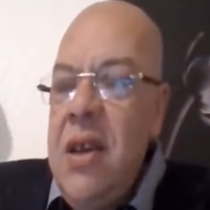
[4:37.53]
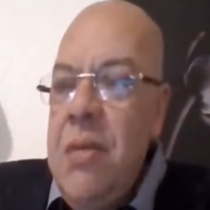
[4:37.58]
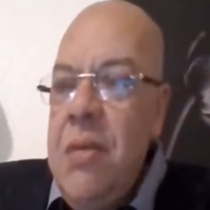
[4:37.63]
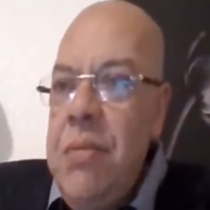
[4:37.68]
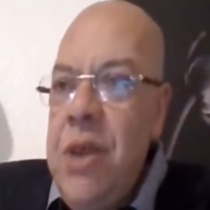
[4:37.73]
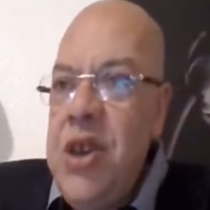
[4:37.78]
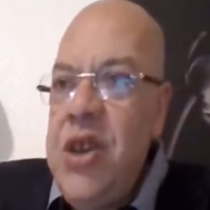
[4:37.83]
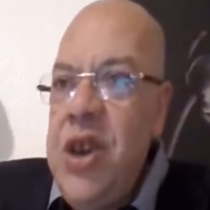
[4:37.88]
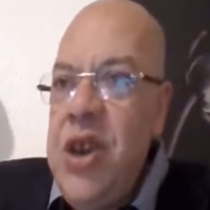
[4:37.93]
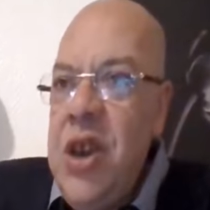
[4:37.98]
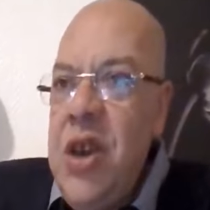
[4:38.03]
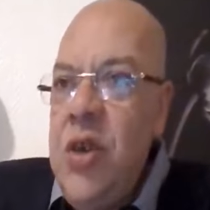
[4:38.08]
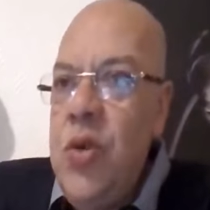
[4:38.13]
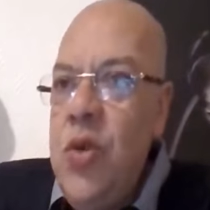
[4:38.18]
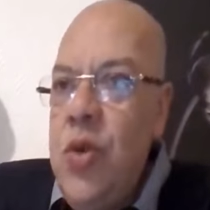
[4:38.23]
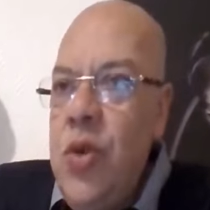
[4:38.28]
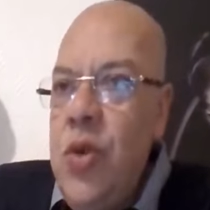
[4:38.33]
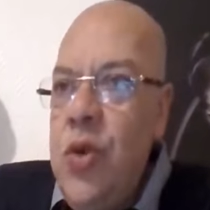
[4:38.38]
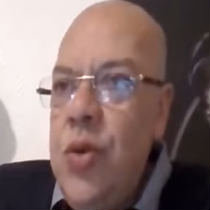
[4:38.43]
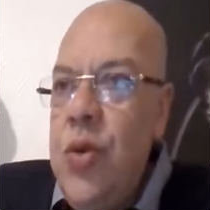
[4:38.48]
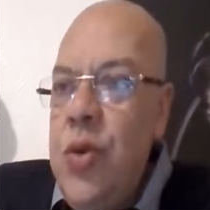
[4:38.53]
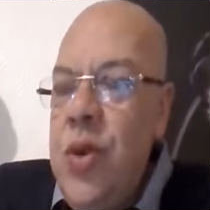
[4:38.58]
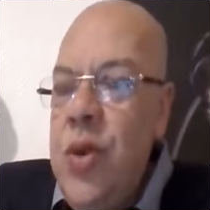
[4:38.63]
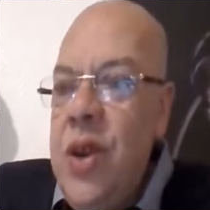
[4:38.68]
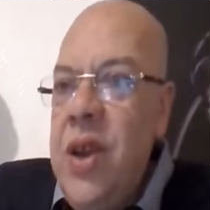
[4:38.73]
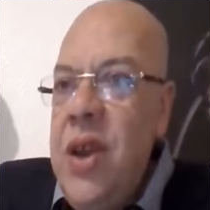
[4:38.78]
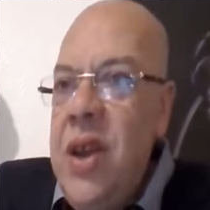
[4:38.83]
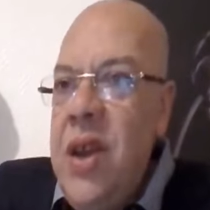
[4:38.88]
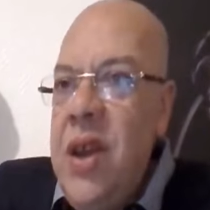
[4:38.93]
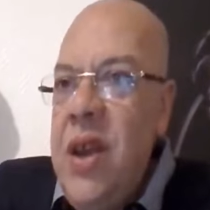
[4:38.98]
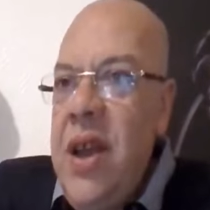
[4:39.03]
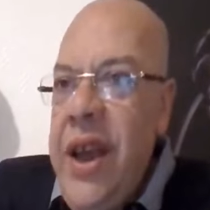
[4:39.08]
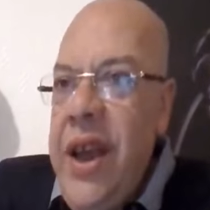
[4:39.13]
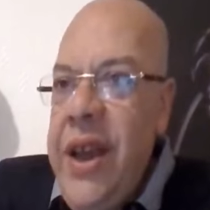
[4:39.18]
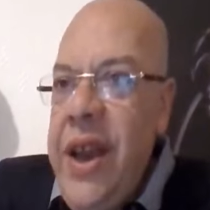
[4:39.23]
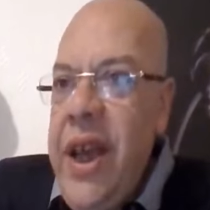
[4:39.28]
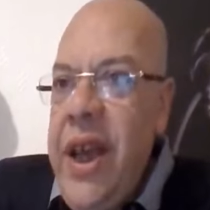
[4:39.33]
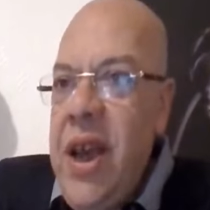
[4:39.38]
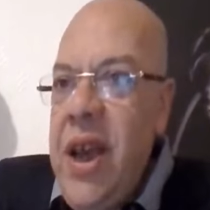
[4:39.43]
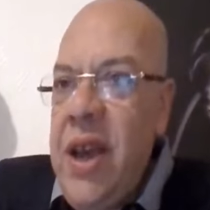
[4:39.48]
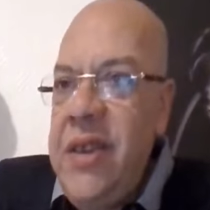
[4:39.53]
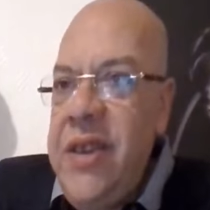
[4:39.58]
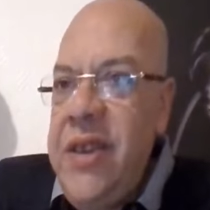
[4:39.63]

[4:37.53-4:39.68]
باش نكونوا حنايا